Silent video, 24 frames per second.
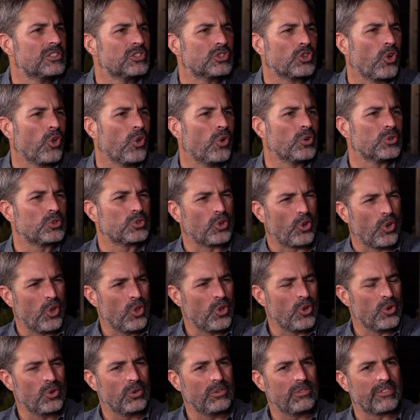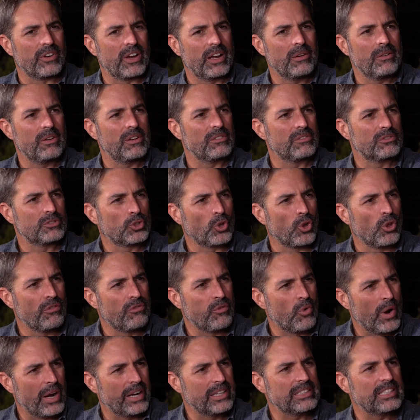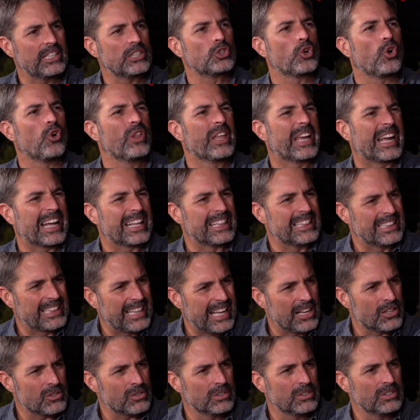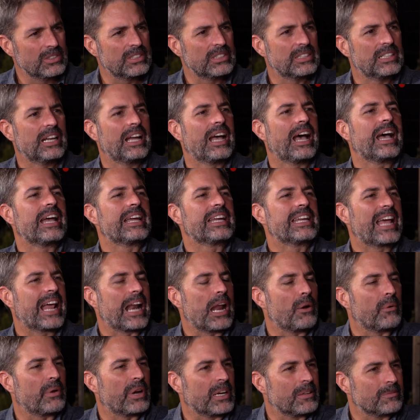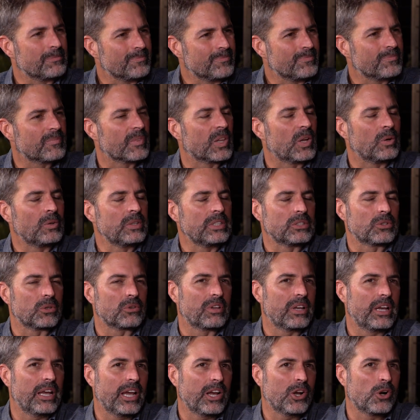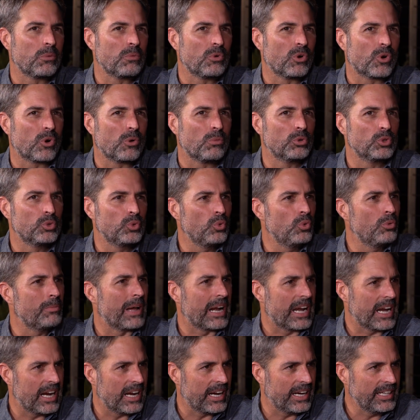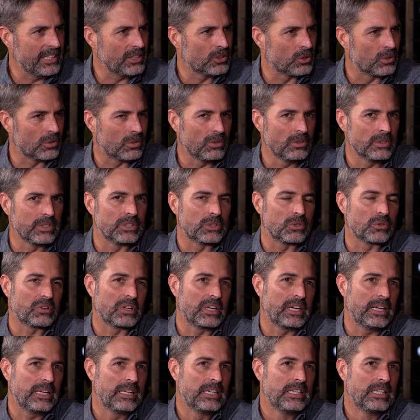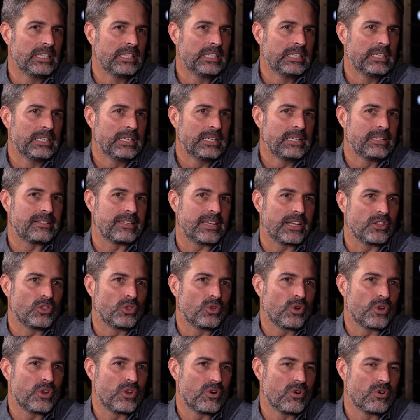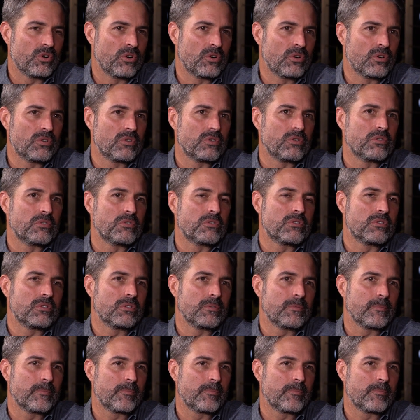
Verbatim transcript: todo, todo, fue todo fuerte, todo de A la vez. Y a la vez, ¿no? Entonces es como, ¿cómo tú manejas esto, no? Entonces, siendo yo